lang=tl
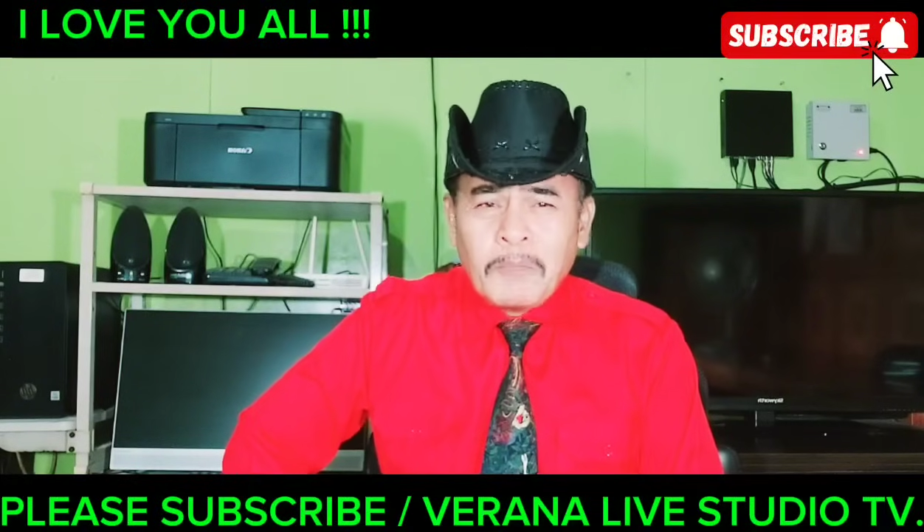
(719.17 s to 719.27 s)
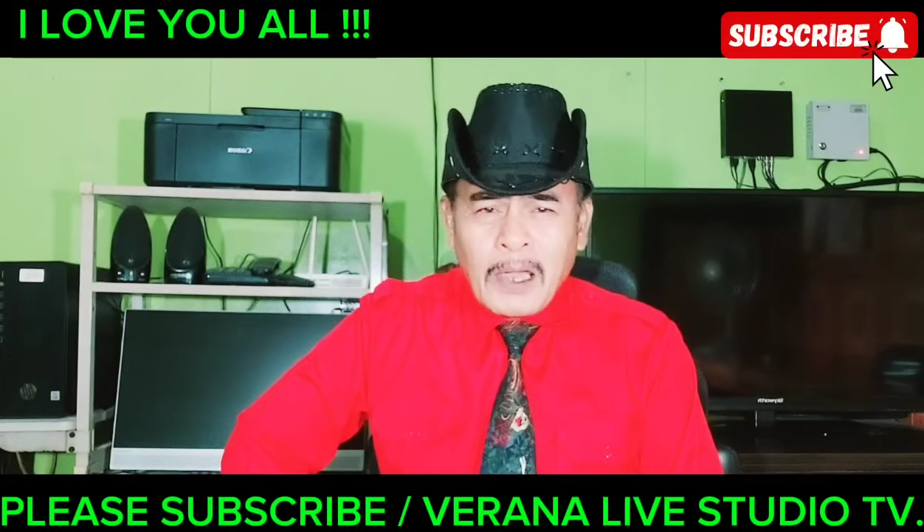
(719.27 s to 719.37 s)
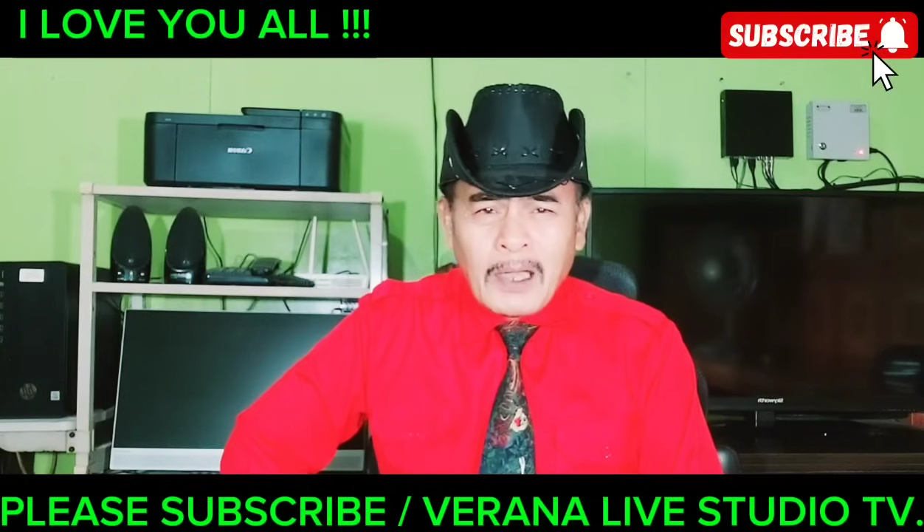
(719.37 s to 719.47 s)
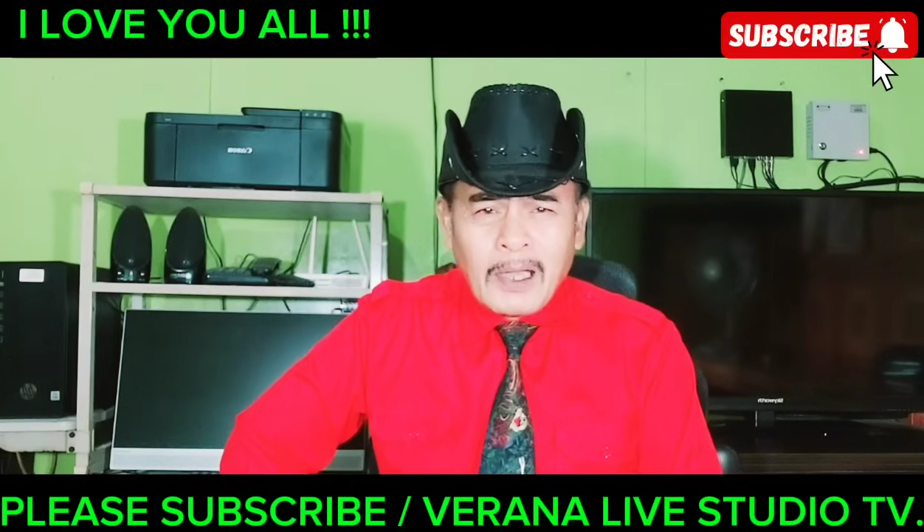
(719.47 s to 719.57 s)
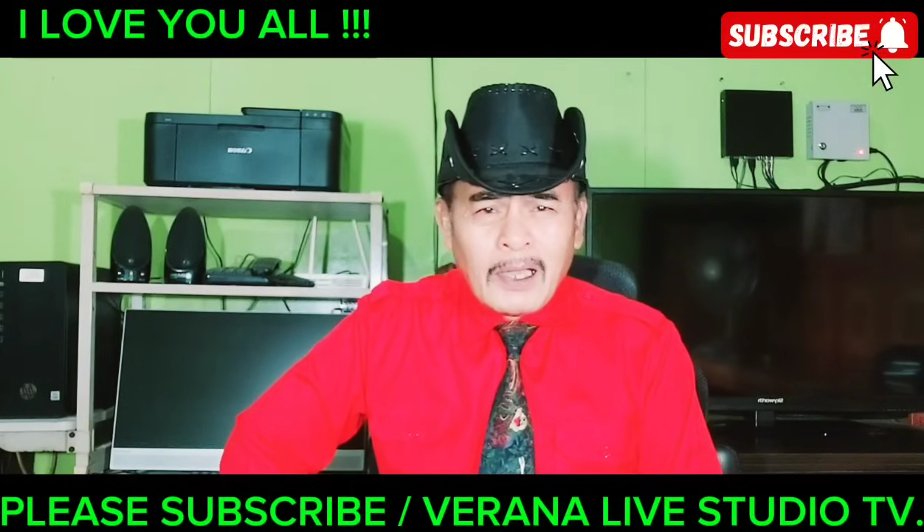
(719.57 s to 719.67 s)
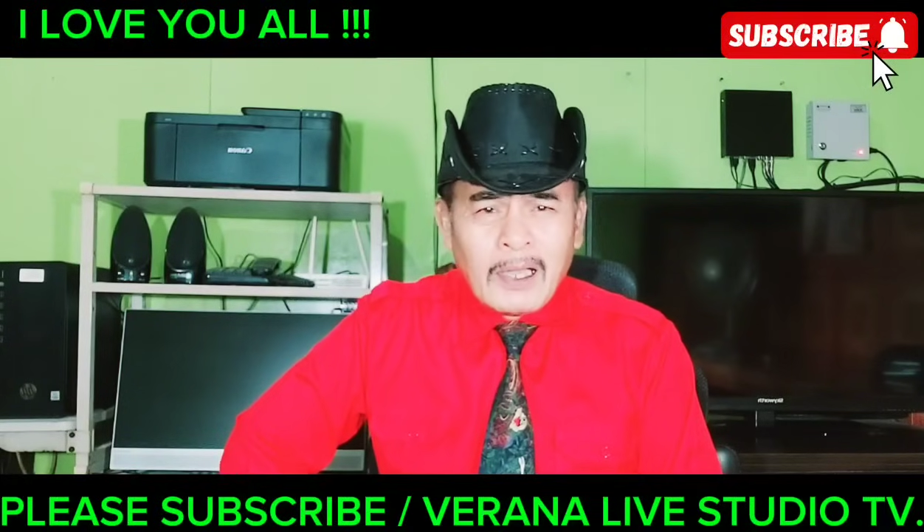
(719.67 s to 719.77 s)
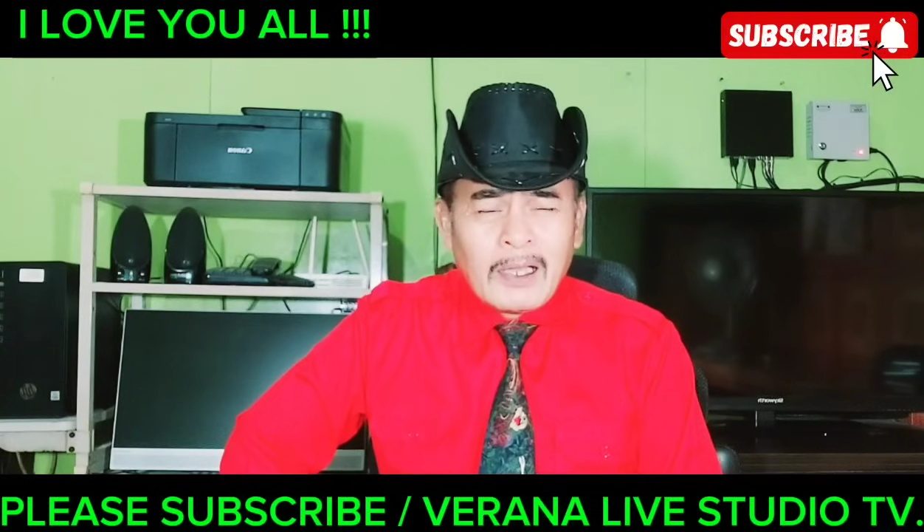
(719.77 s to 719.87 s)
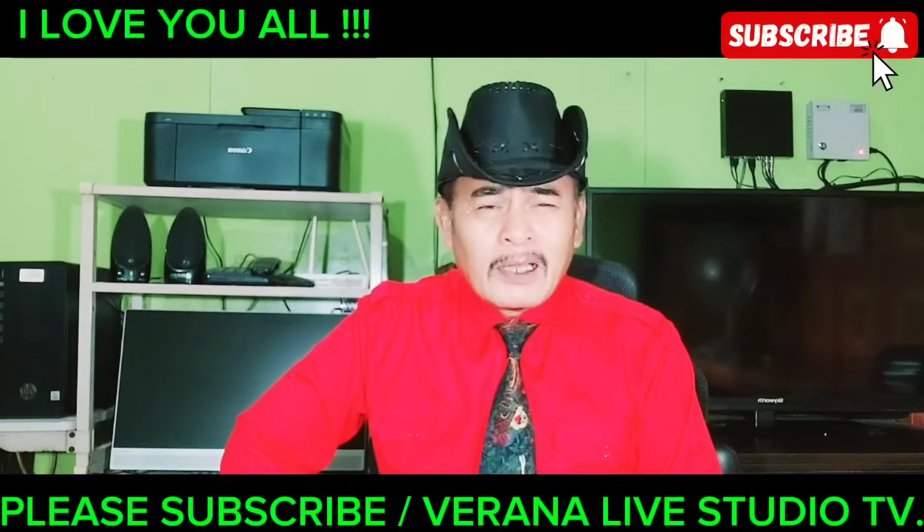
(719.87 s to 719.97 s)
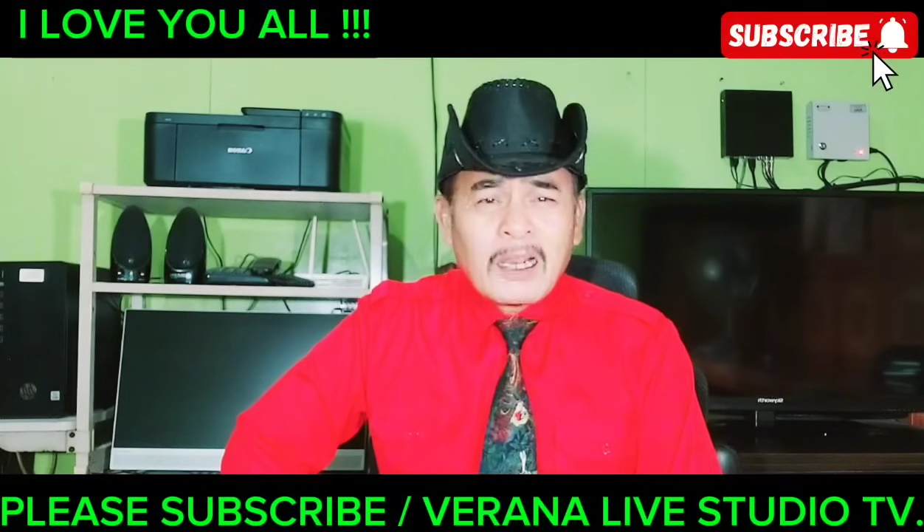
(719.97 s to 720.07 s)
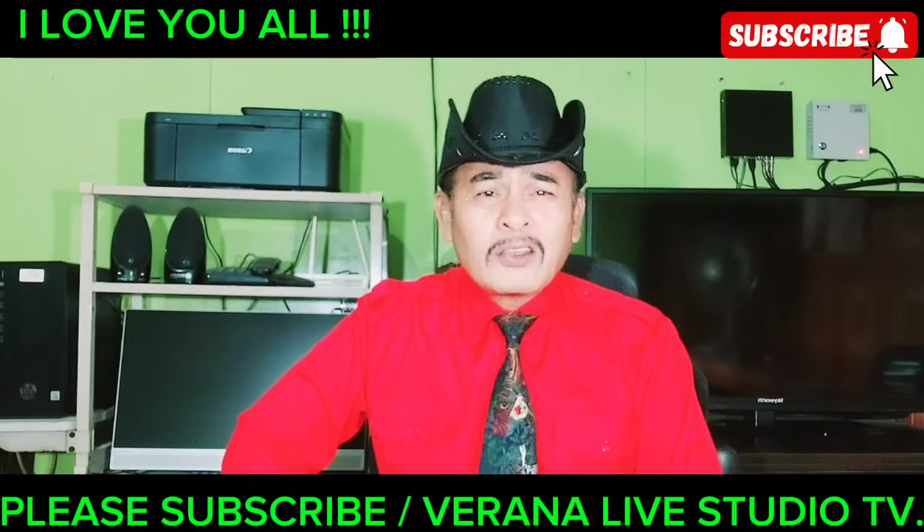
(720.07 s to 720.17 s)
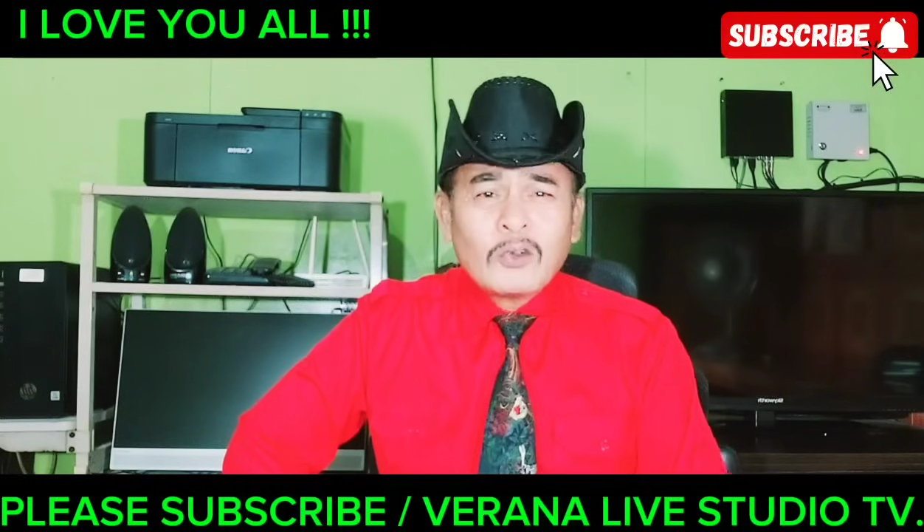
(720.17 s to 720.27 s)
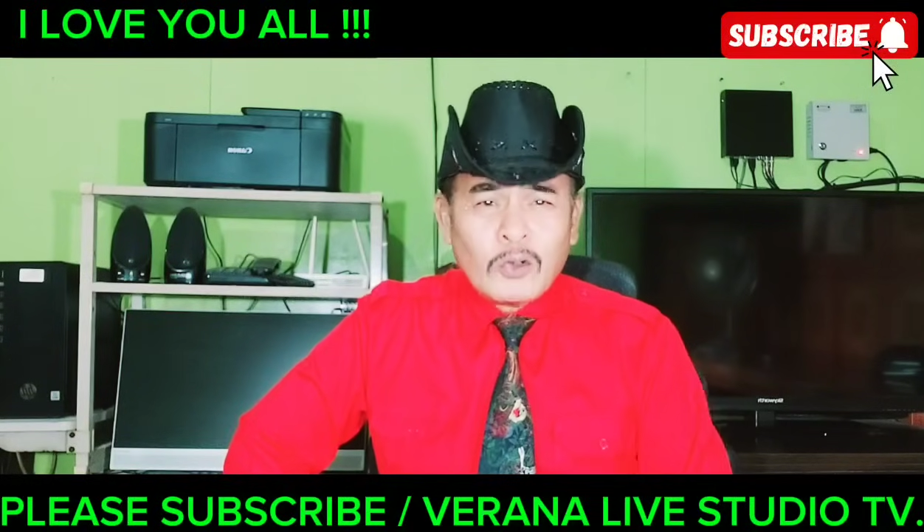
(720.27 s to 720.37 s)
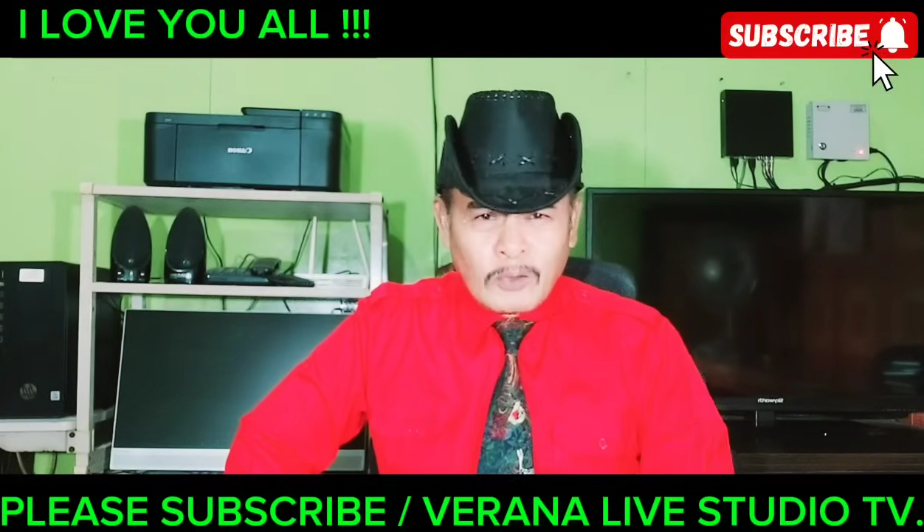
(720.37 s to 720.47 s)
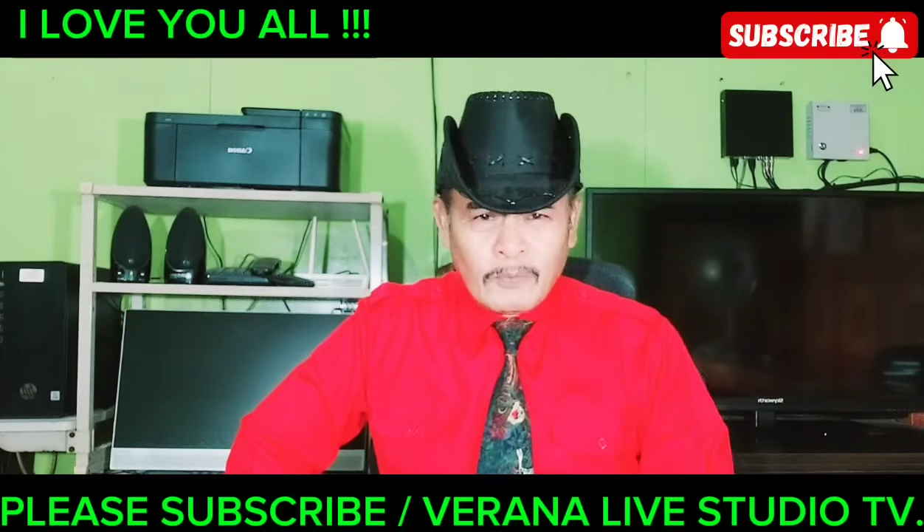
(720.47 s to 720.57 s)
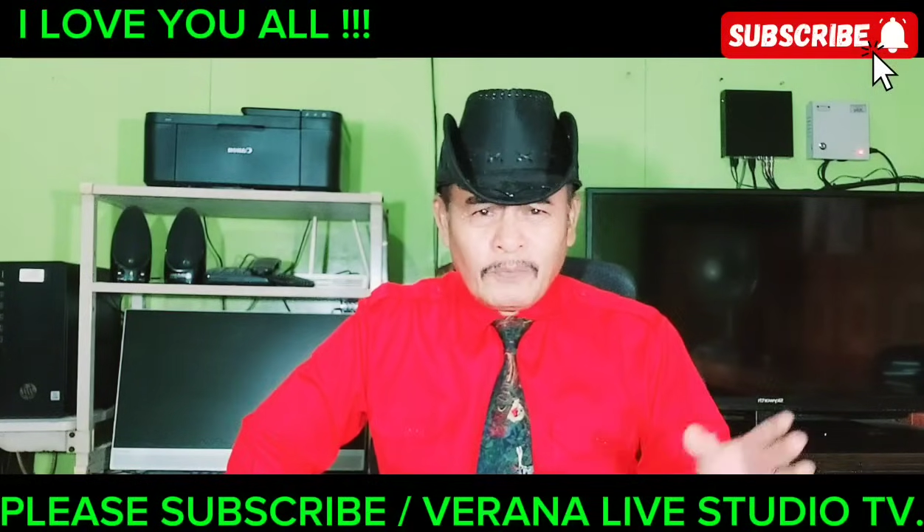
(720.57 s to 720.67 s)
uh,
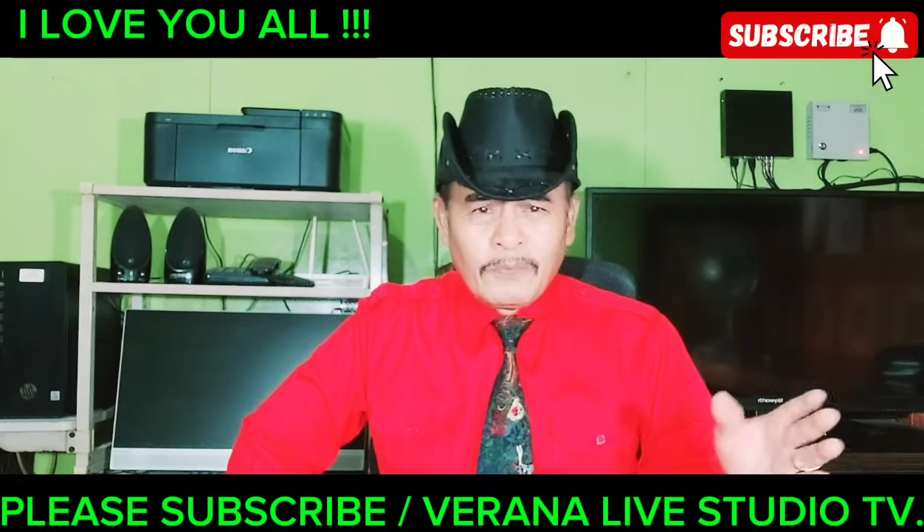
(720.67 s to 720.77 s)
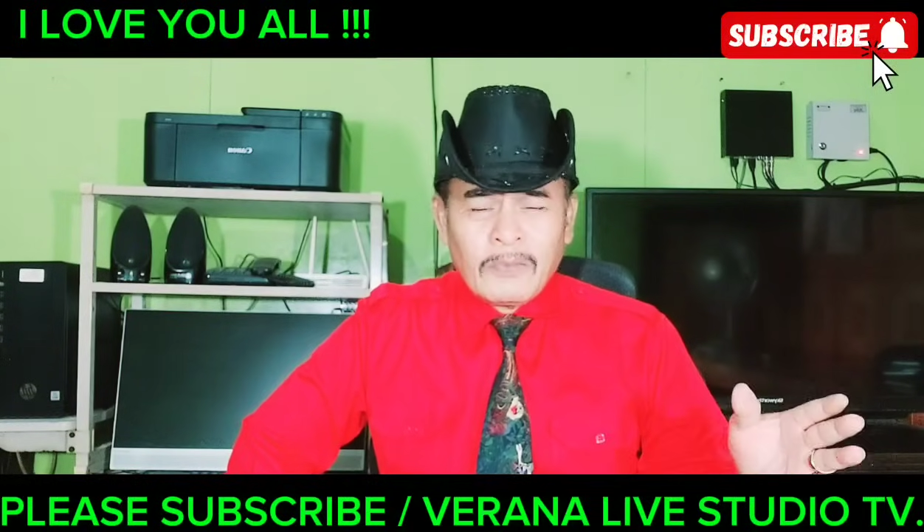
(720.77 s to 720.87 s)
rason